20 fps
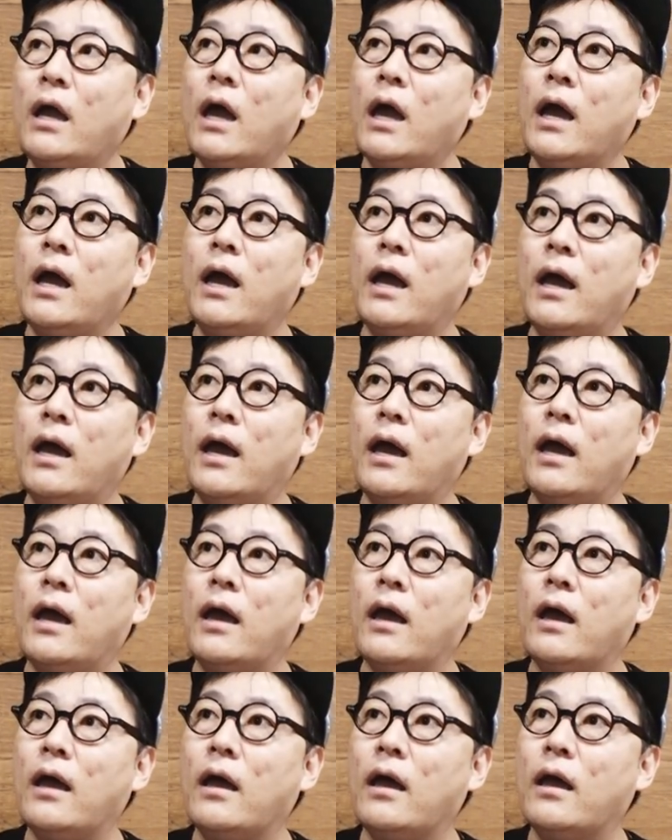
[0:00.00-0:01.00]

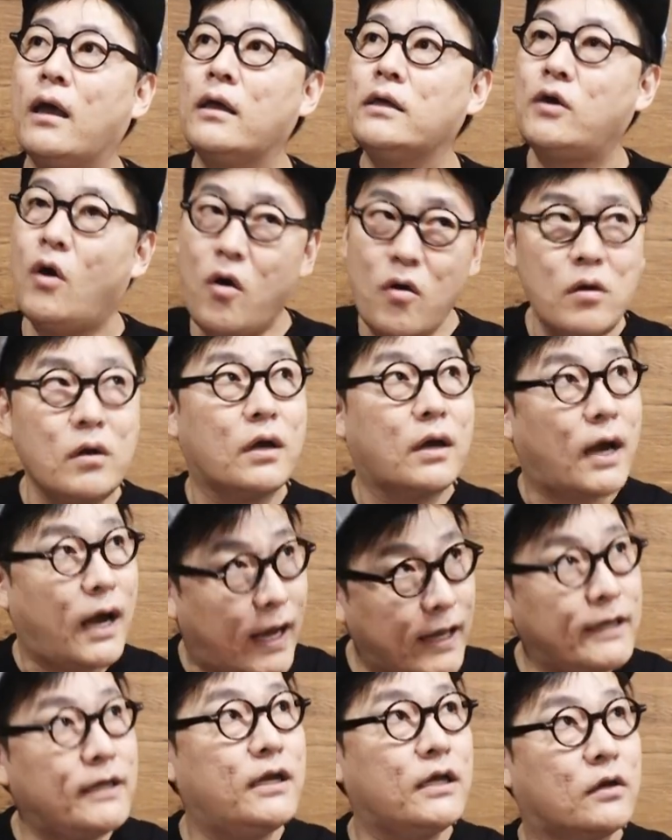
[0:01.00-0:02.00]
えー、よん
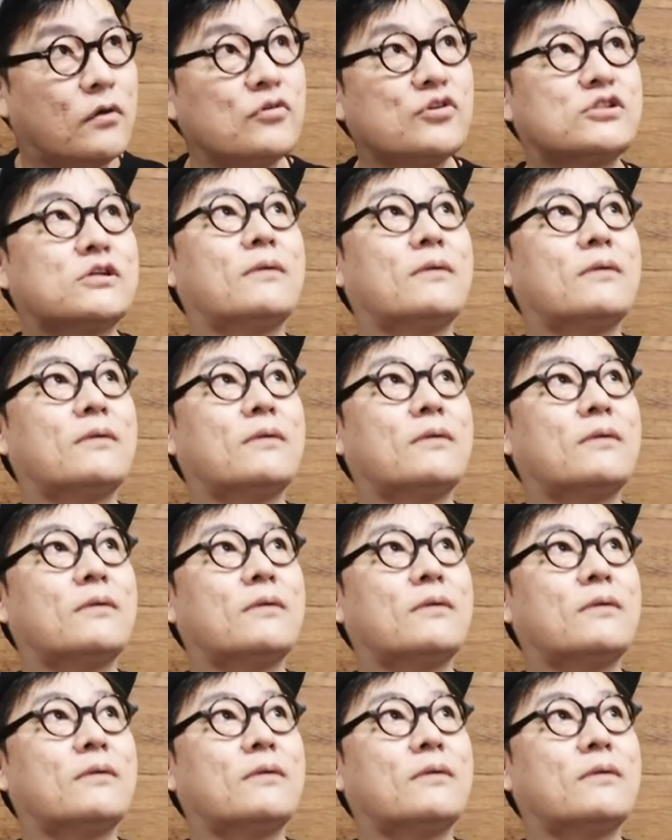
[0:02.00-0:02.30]
かい離婚